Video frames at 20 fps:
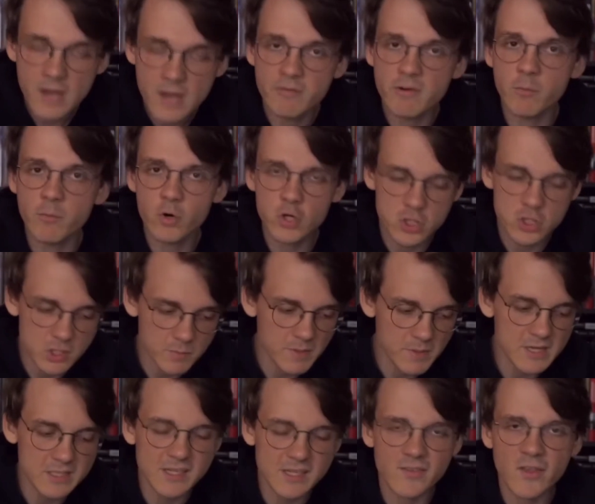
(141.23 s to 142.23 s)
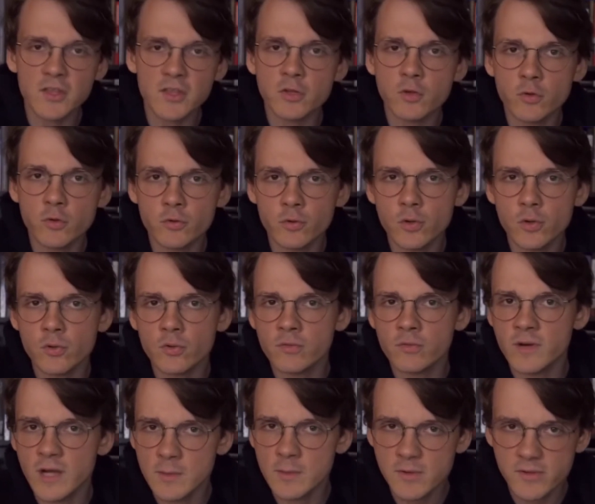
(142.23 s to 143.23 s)
Вы можете пересказать эту историю
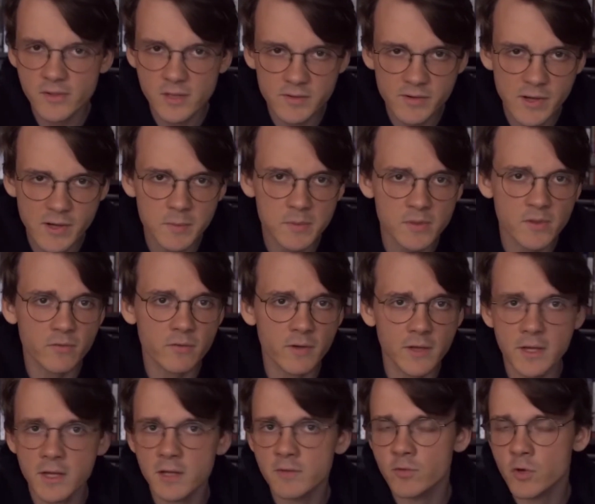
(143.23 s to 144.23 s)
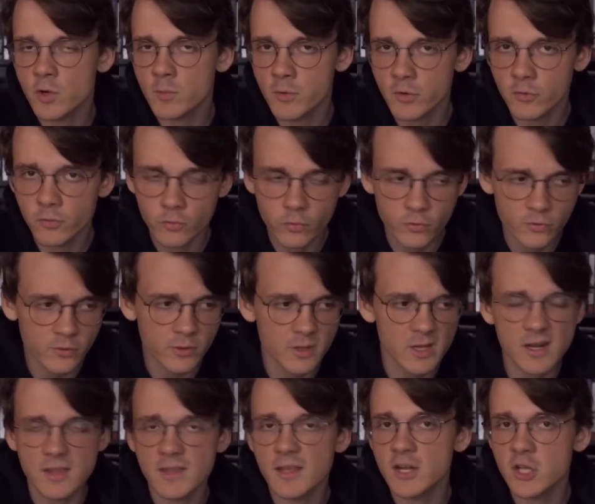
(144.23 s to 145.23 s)
своими словами на своих информресурсах
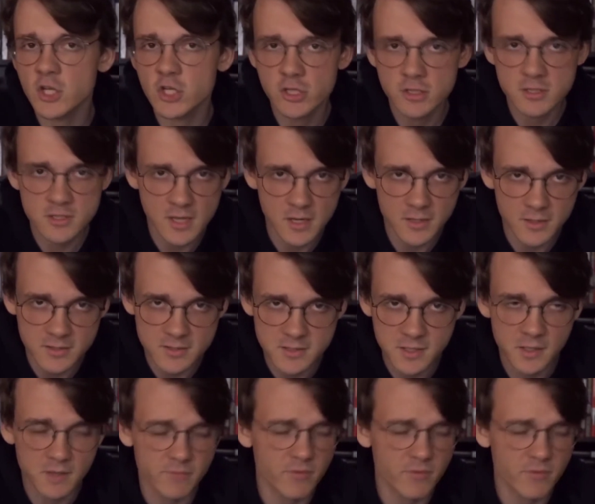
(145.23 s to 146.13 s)
или на личных страницах.